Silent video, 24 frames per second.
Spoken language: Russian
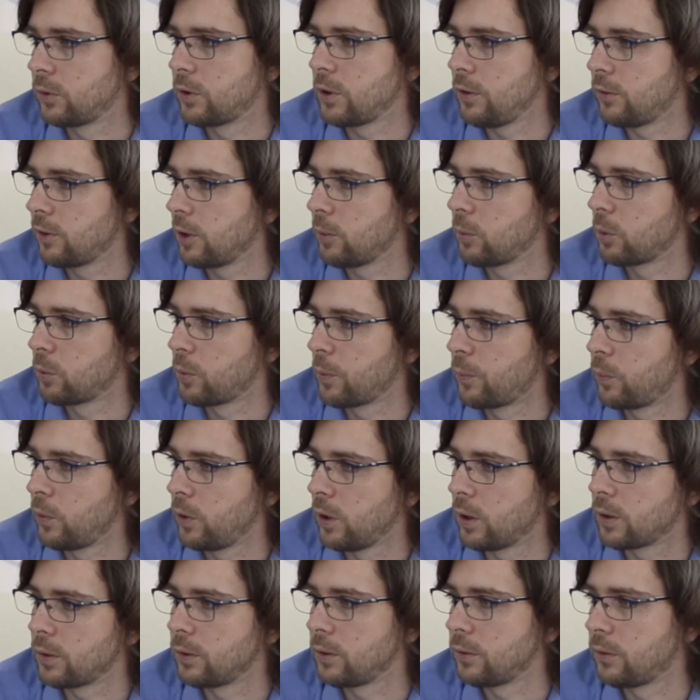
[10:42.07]
Три самых
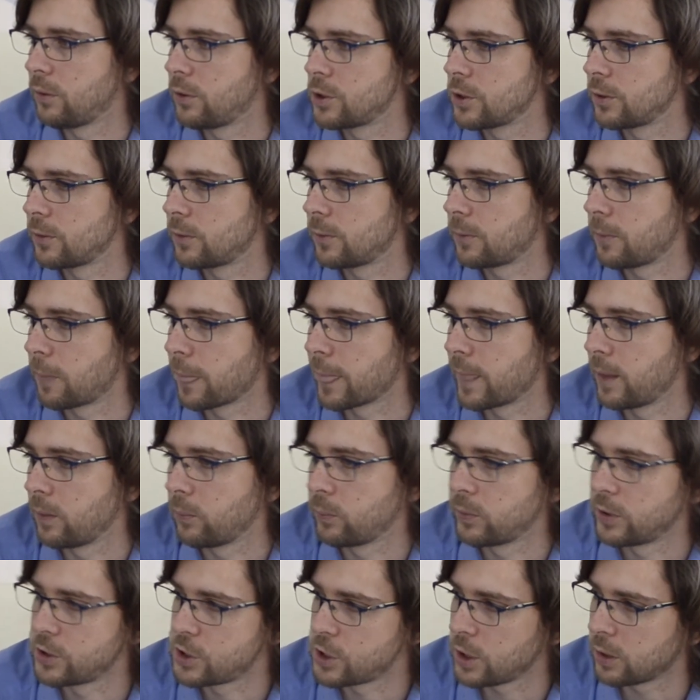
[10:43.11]
популярные сейчас
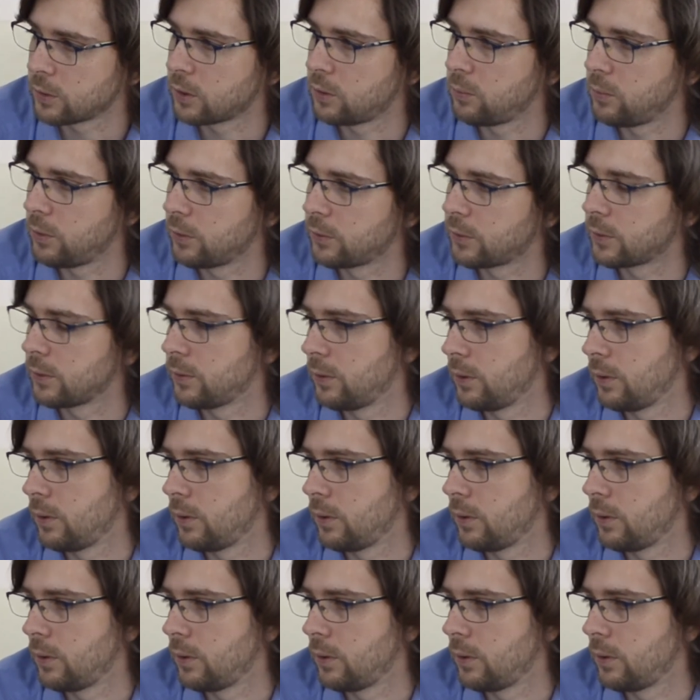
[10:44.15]
площадки, места, где